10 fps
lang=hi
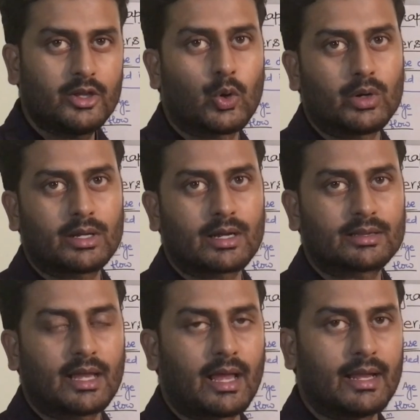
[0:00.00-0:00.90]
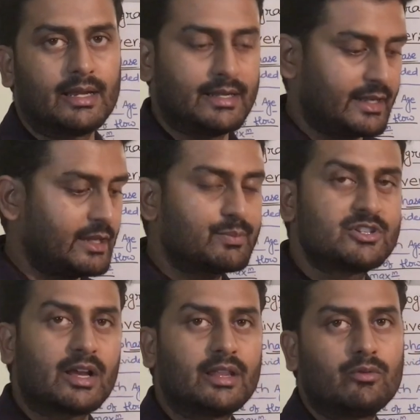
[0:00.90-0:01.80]
इरोड करता है डीप
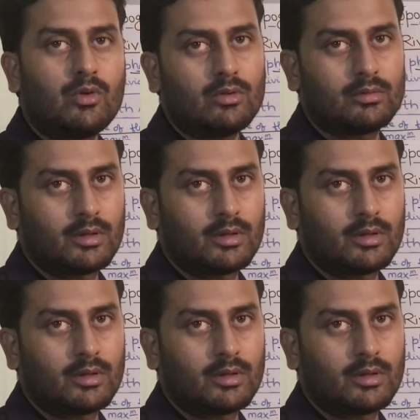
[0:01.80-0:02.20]
ज़्यादा वो